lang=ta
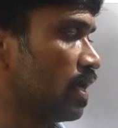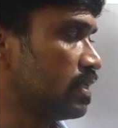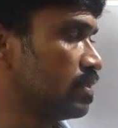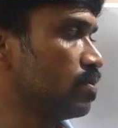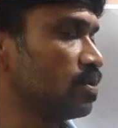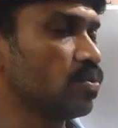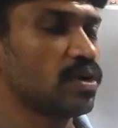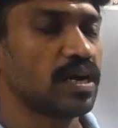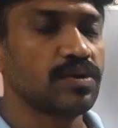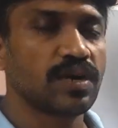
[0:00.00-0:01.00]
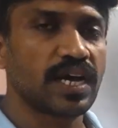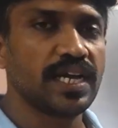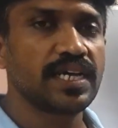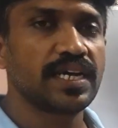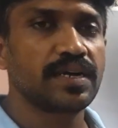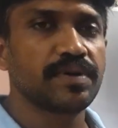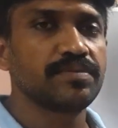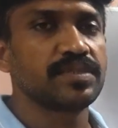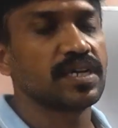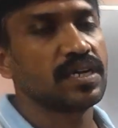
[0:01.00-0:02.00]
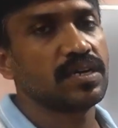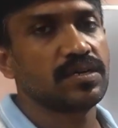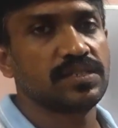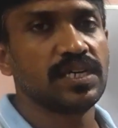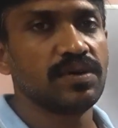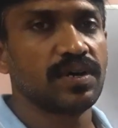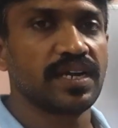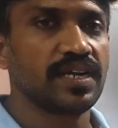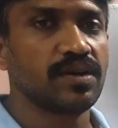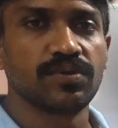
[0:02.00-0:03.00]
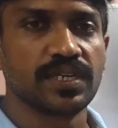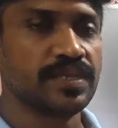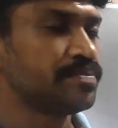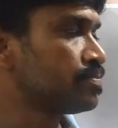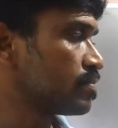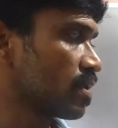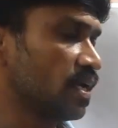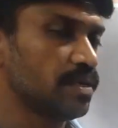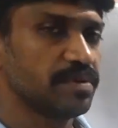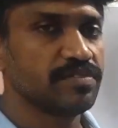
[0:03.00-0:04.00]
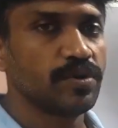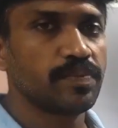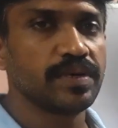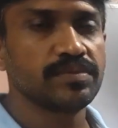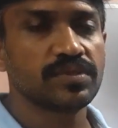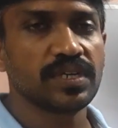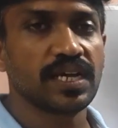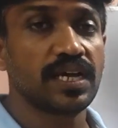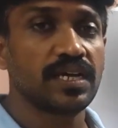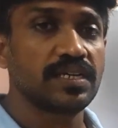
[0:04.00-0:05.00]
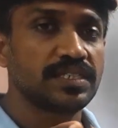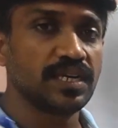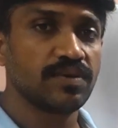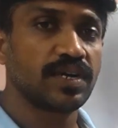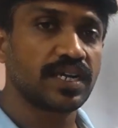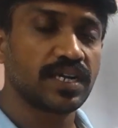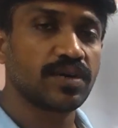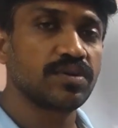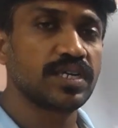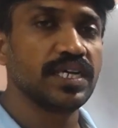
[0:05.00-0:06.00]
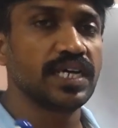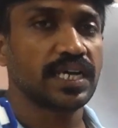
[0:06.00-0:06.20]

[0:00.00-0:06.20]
அது ஒன்று ஒரு கா ஒரு காயிலுக்கு ரெண்டு பைப்புன்னா சில்டு வாட்டர் இன் அவுட்டு அதே மாதிரி ஃபோர் பைப்னு சொன்னீங்கன்னா சில்டு வாட்டர் இன் அவுட்டு